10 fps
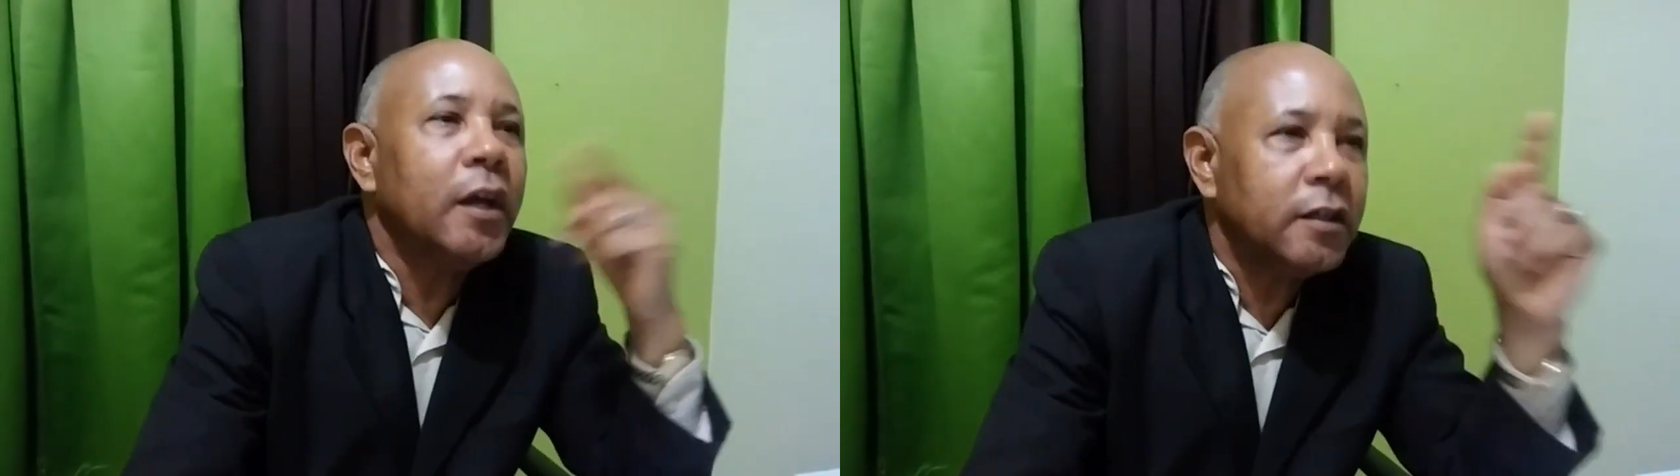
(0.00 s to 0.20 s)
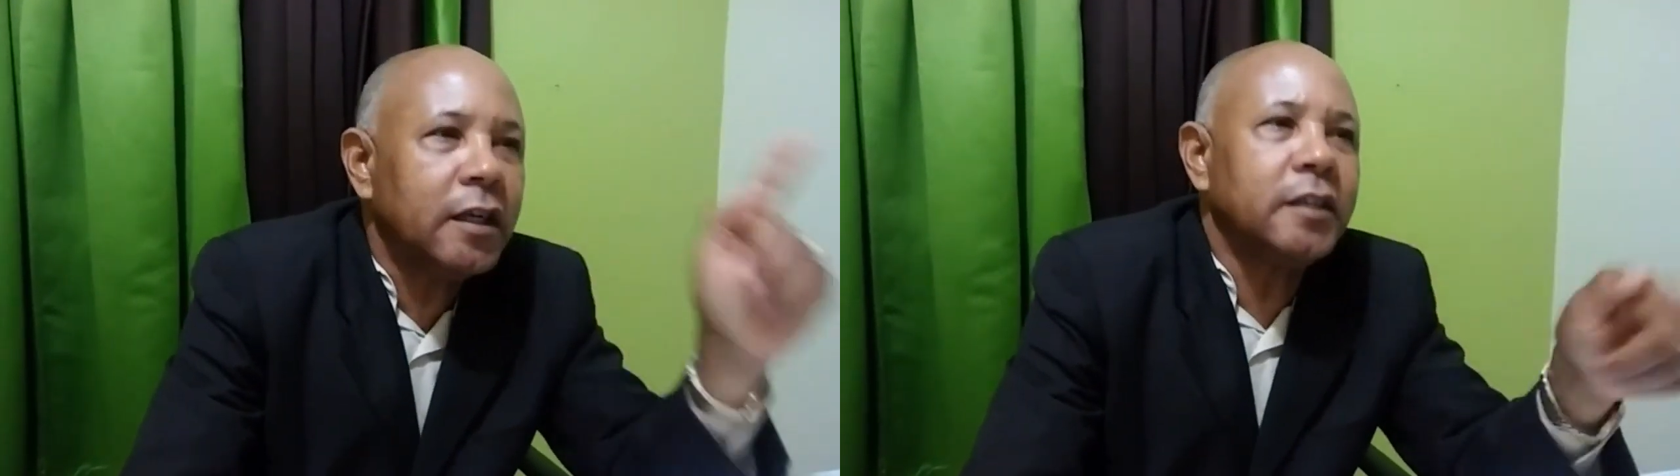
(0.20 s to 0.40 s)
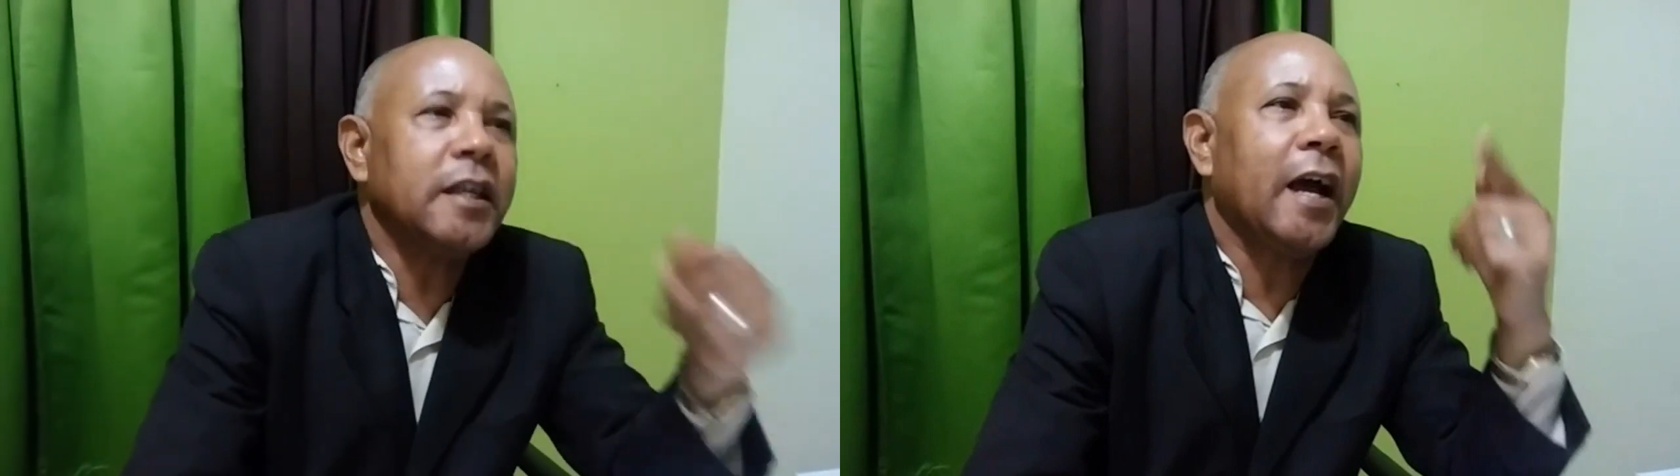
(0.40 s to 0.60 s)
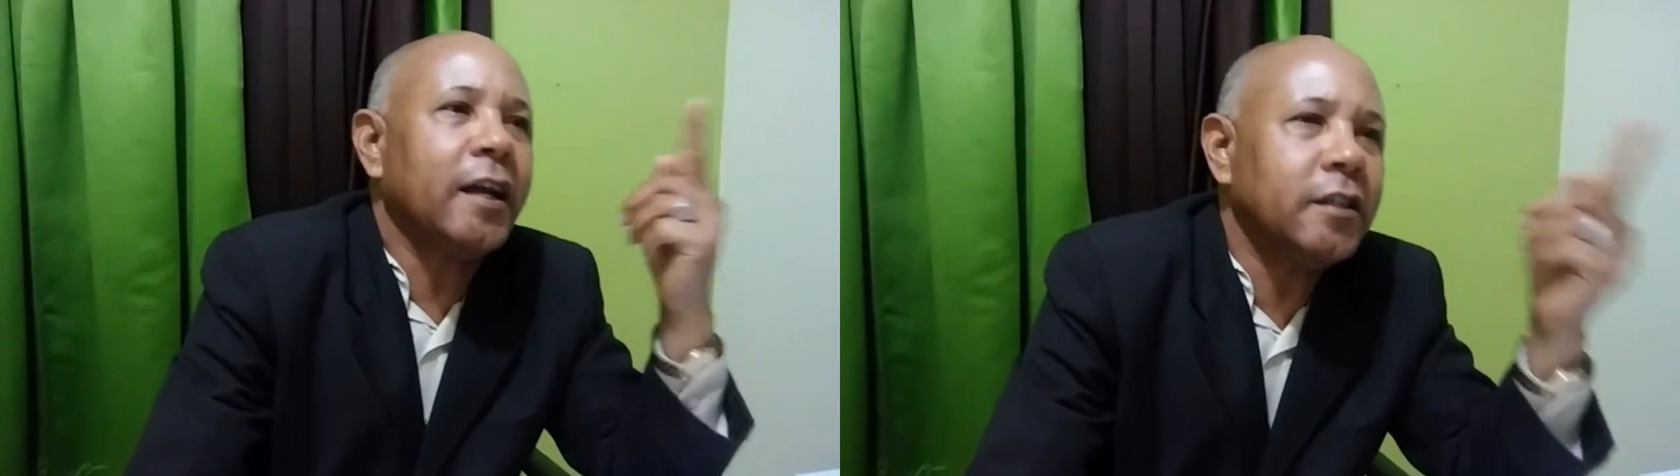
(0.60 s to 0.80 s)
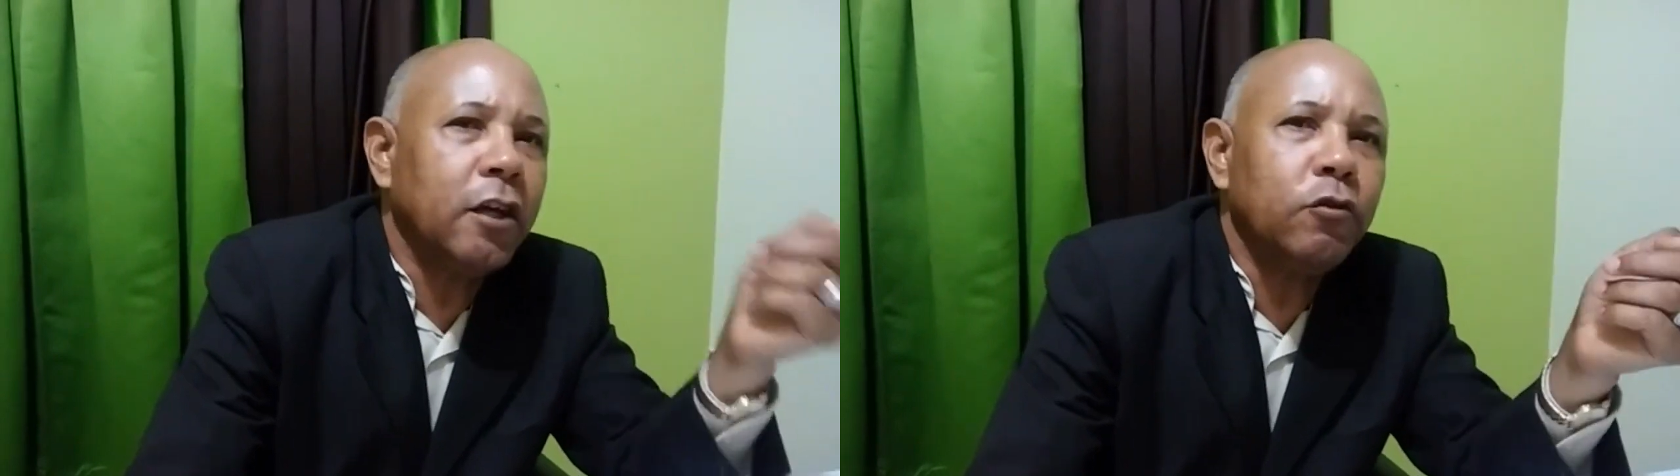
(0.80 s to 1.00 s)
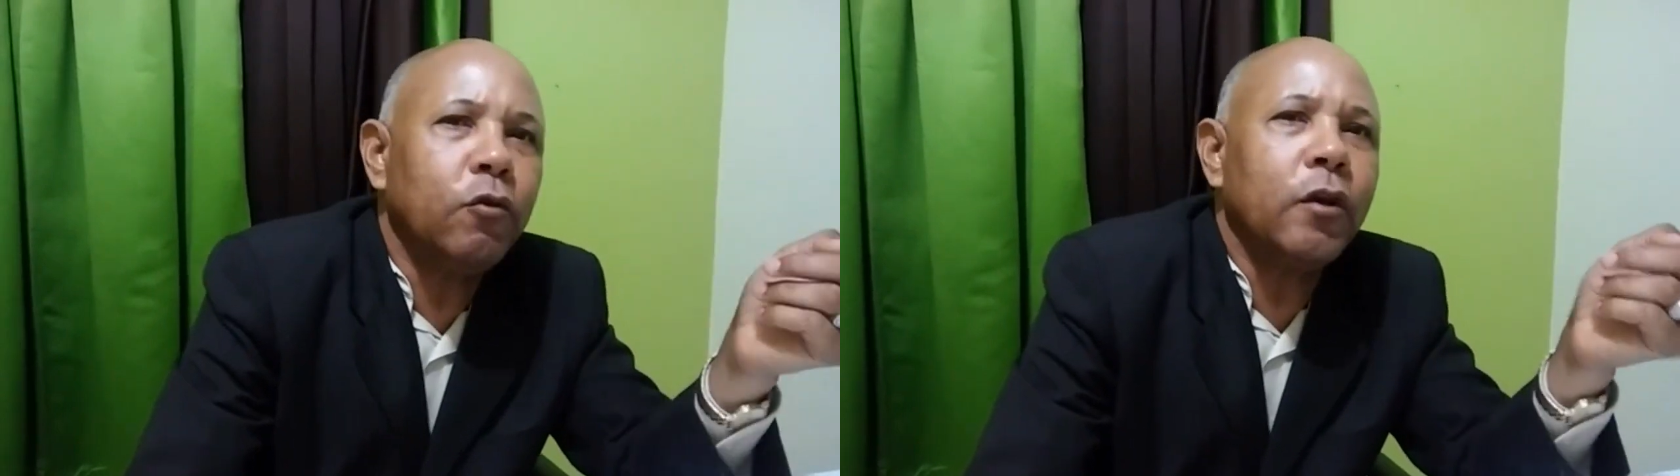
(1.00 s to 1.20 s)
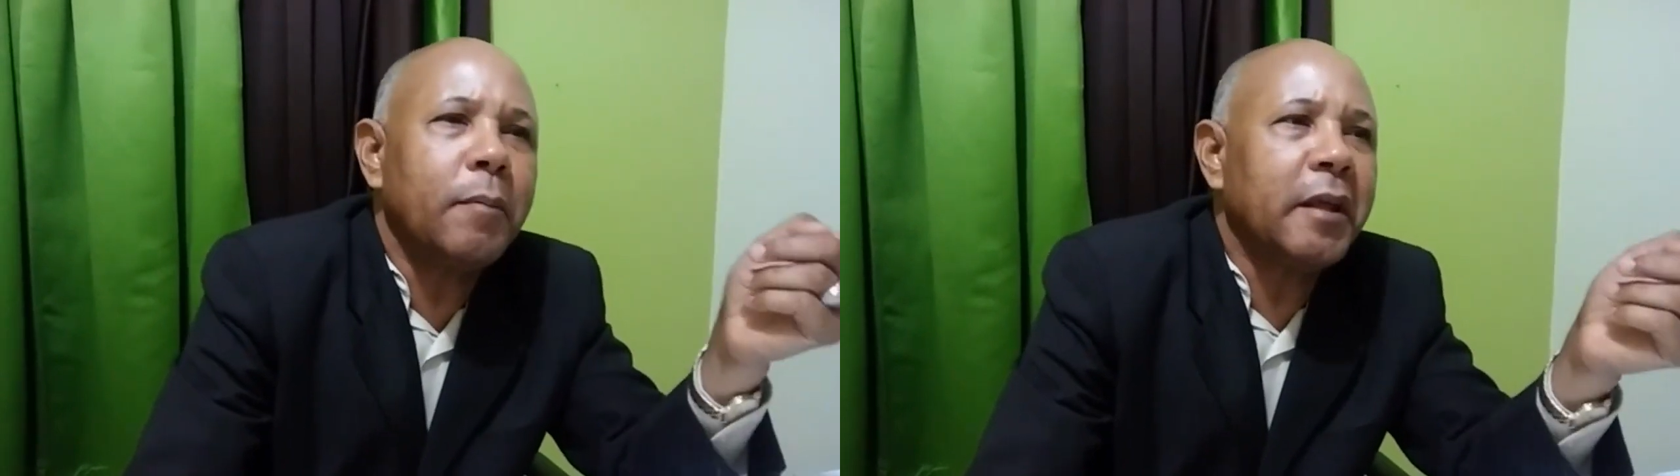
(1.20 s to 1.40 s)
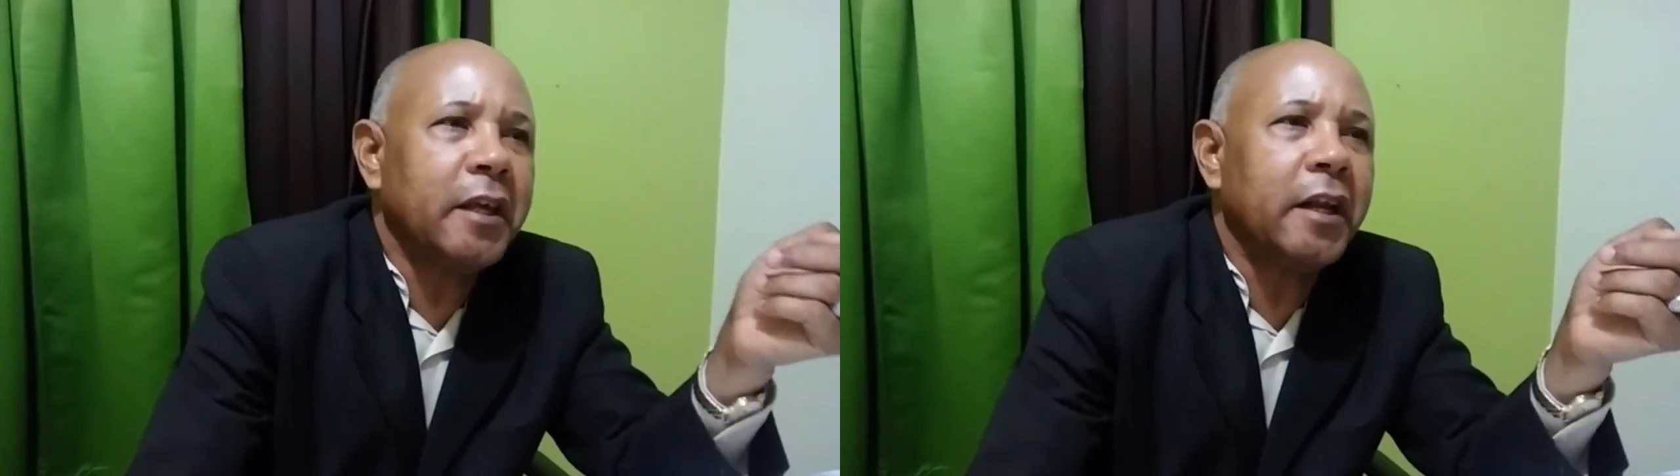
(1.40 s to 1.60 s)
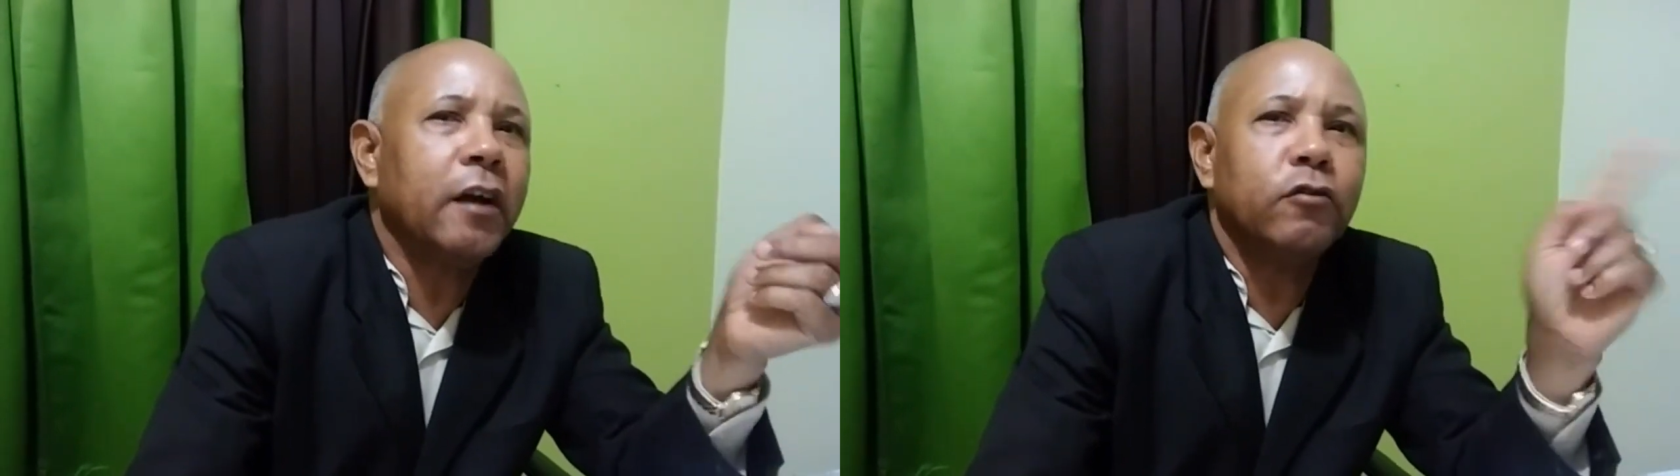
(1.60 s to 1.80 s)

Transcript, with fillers: se están haciendo con la madera